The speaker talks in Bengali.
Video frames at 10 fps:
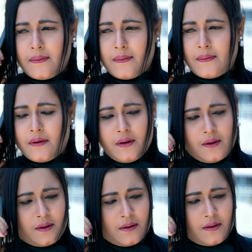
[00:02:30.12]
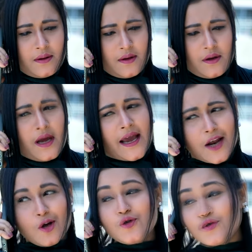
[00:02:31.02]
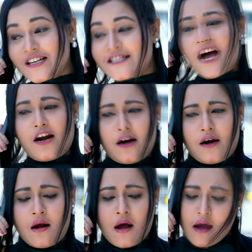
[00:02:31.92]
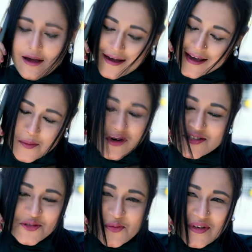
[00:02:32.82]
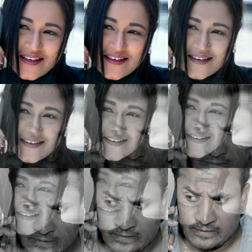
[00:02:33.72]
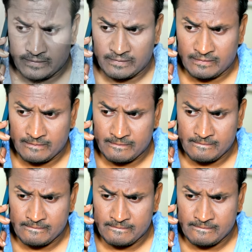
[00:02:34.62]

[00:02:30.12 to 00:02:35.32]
রিমি বলল হ্যালো সোনার চান কেমন আছো তুমি অপু কোনো জবাব দিচ্ছে না